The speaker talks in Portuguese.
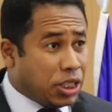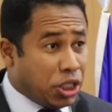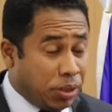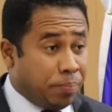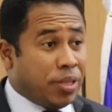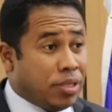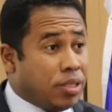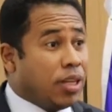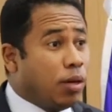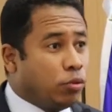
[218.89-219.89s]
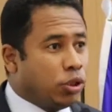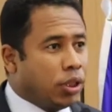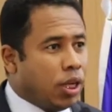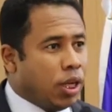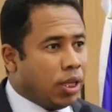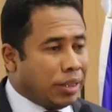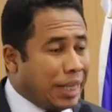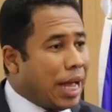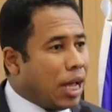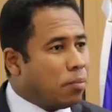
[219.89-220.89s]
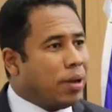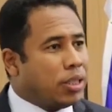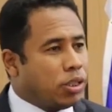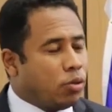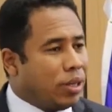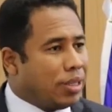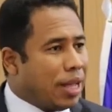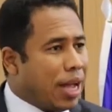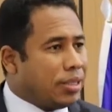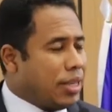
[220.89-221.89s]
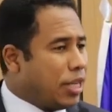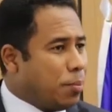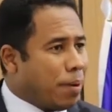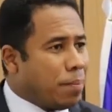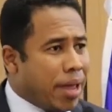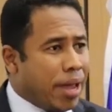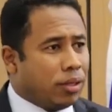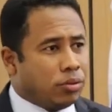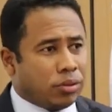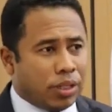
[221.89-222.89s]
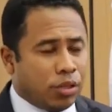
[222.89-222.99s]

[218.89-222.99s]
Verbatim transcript: A gente precisamos dar mais qualidades em equipamentos,